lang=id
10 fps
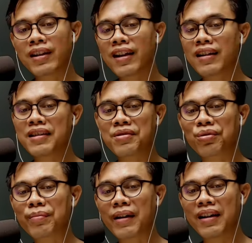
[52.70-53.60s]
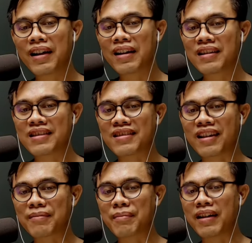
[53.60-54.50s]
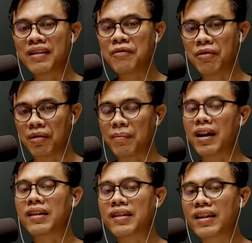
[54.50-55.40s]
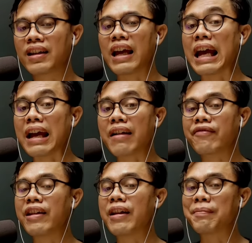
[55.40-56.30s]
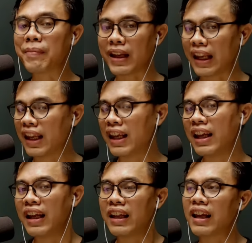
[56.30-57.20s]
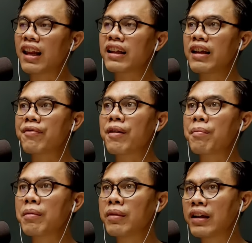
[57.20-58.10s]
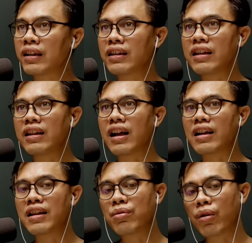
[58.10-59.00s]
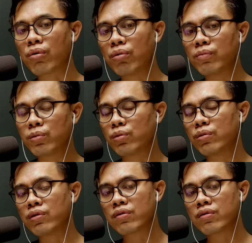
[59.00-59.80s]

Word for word: datang di sudut pandang di segmen Foya Politik FYP. Yang lagi FYP banget ini ada dua kubu